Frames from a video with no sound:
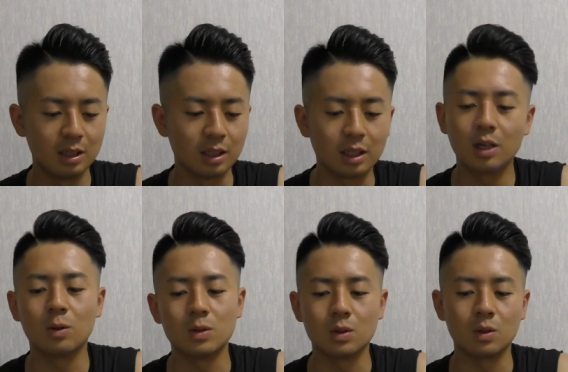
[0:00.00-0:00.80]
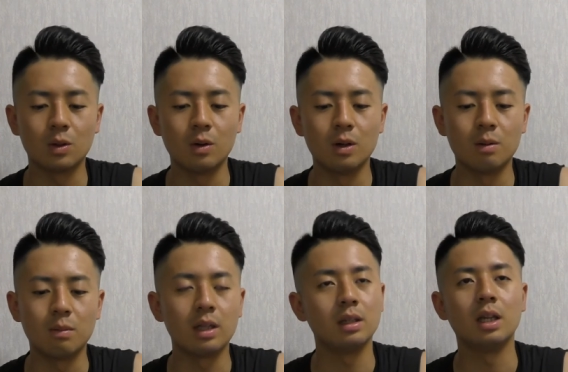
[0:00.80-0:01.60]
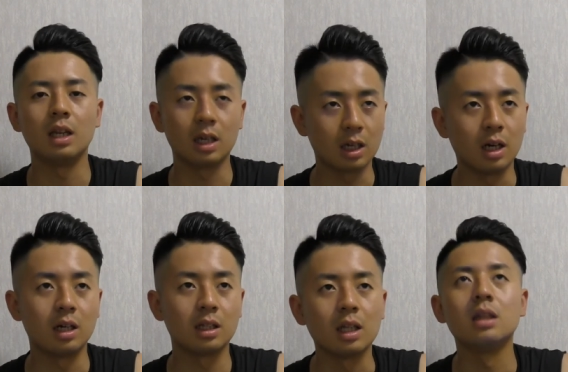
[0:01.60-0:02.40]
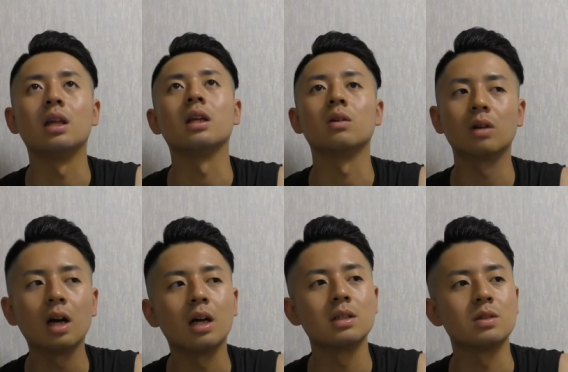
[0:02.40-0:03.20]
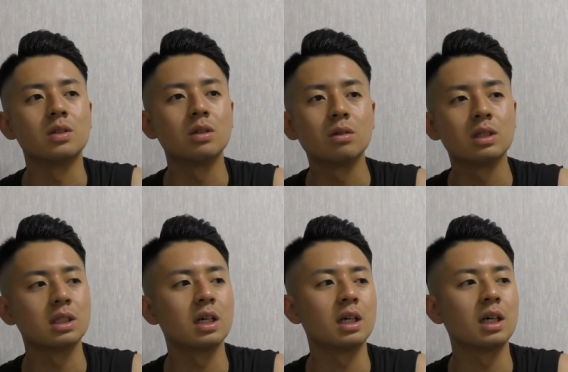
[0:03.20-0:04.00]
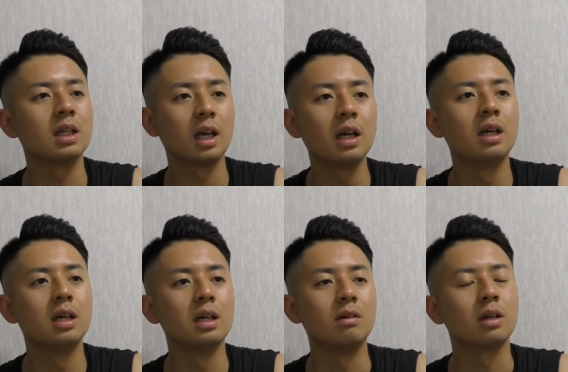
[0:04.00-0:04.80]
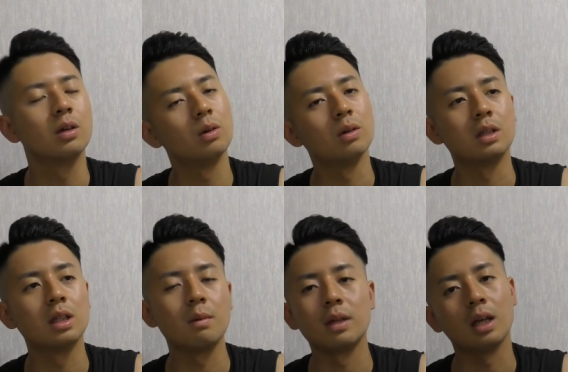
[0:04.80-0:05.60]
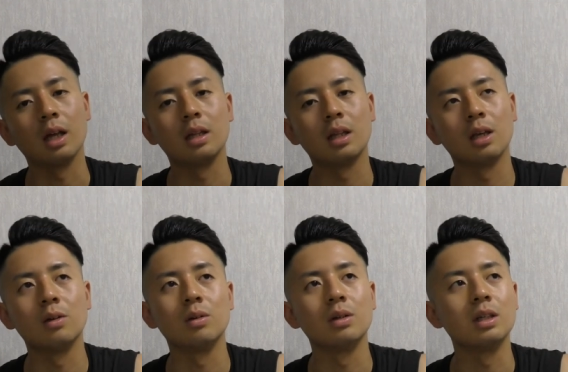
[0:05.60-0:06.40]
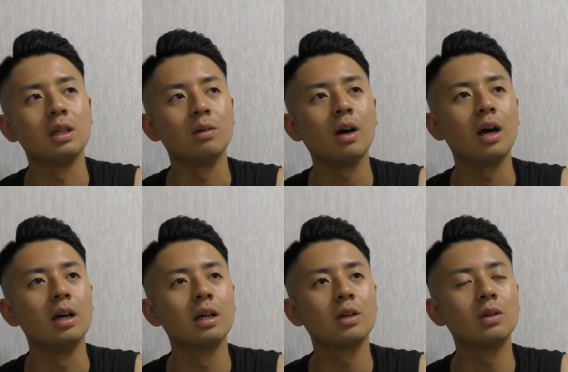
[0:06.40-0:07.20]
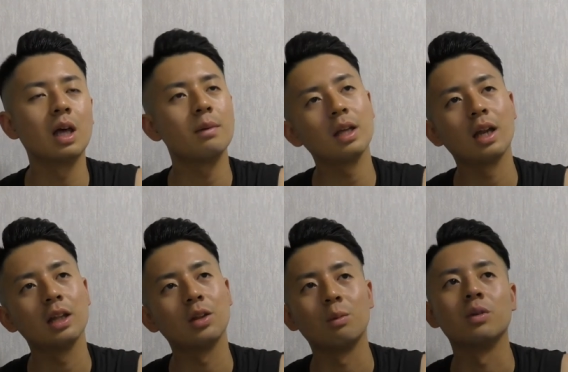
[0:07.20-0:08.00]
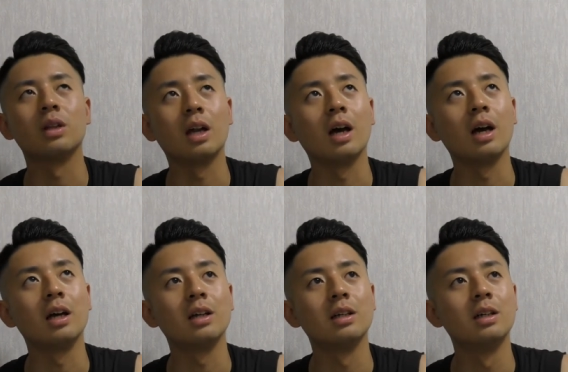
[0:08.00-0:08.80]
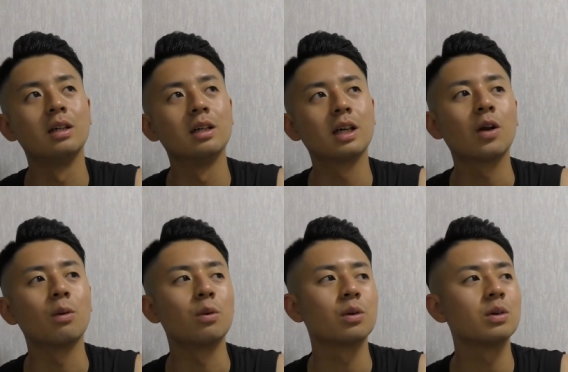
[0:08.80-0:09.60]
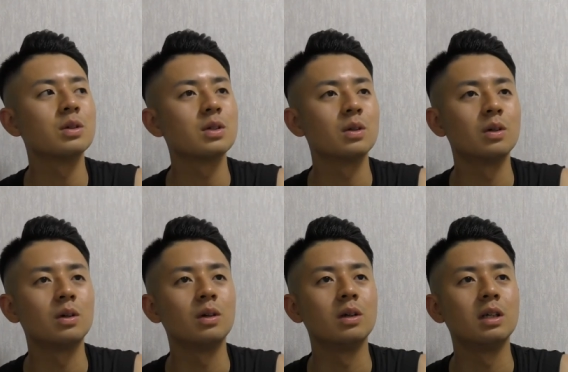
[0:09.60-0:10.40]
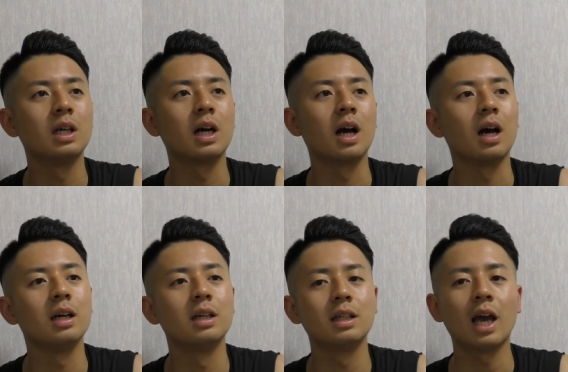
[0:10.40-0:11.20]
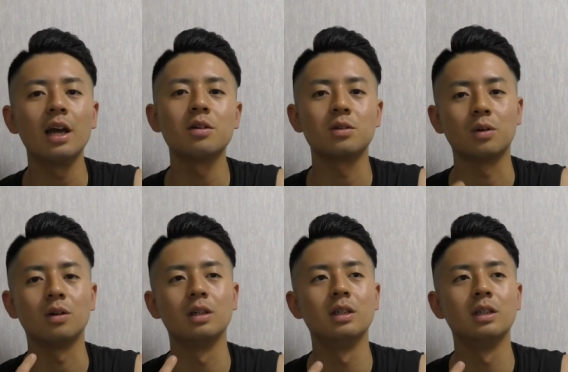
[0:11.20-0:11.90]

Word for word: た、うん、結構そのマンネリ化だったりとかその調子が上がんない、まあ、今日ダメだなっていう日は今日ダメだなって思ったら結構僕そのなんか耐えるの